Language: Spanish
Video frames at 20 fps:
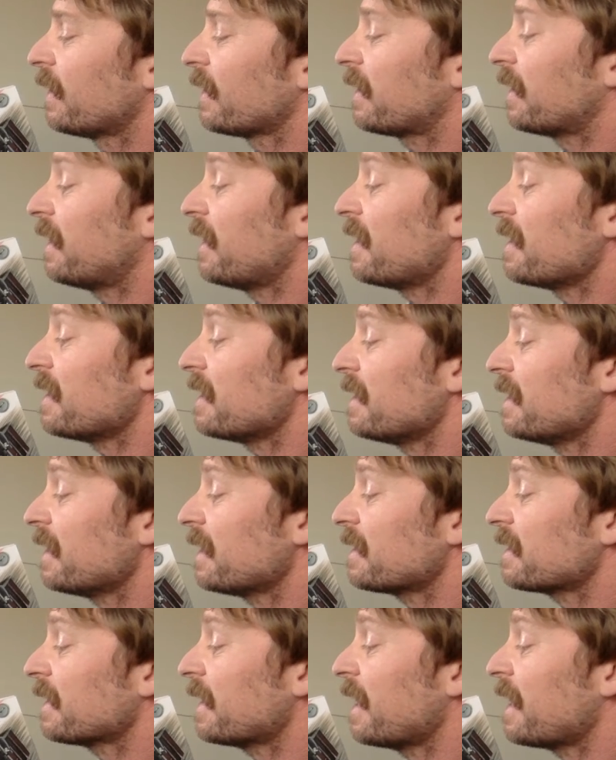
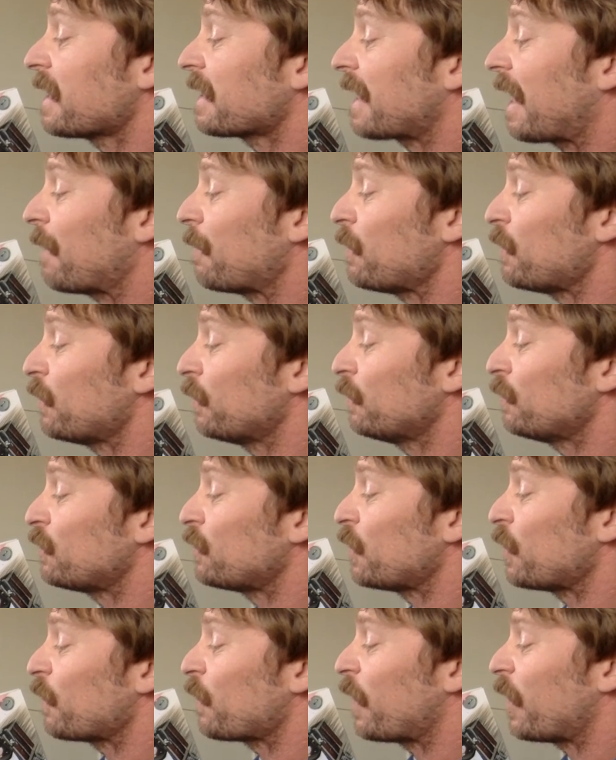¿Creerías que el camión
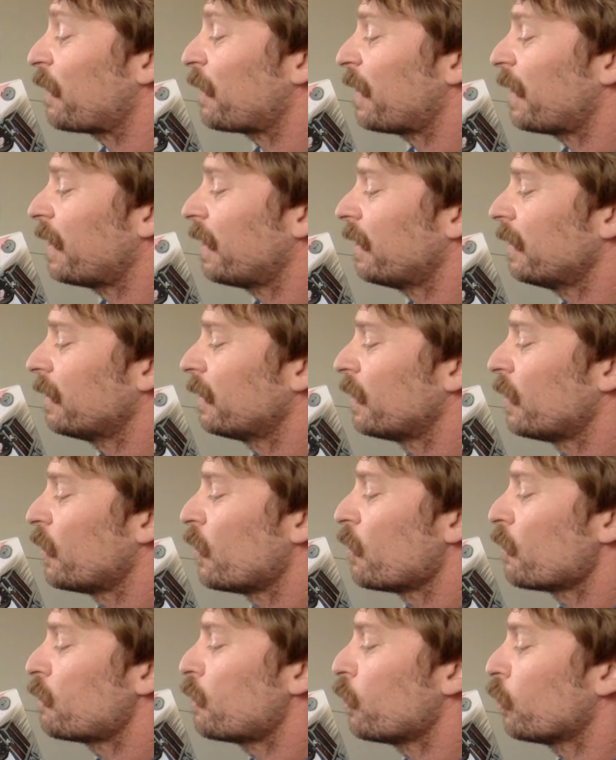llevaba
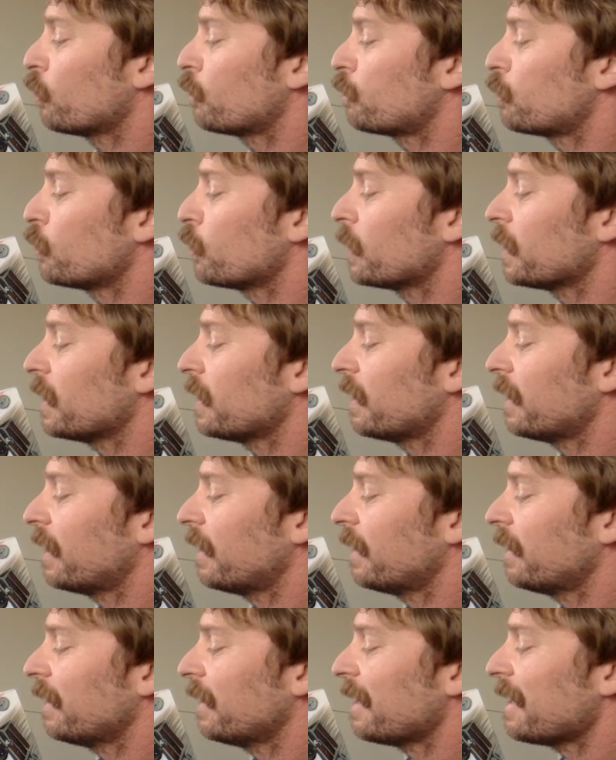
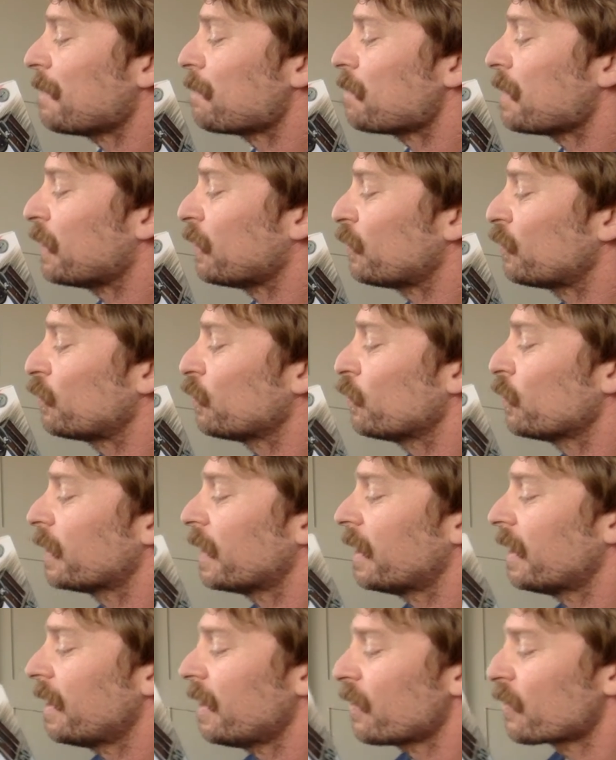purpurina y
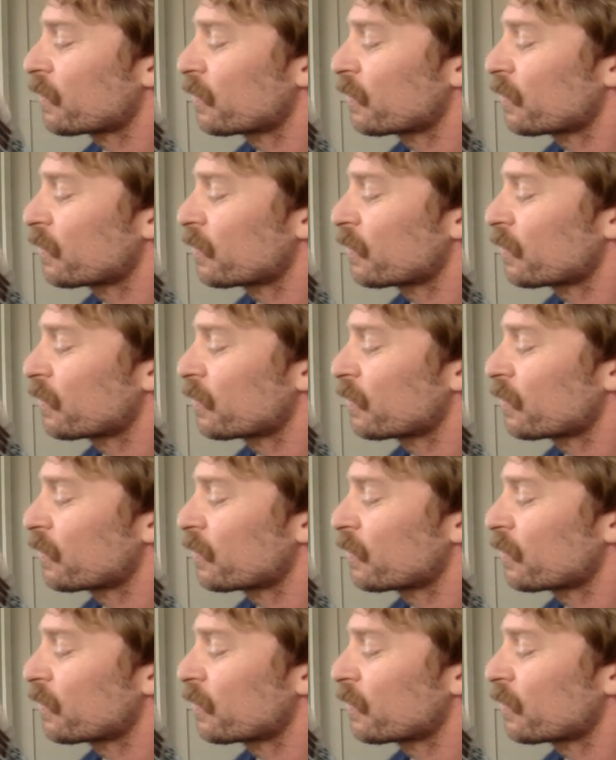pintura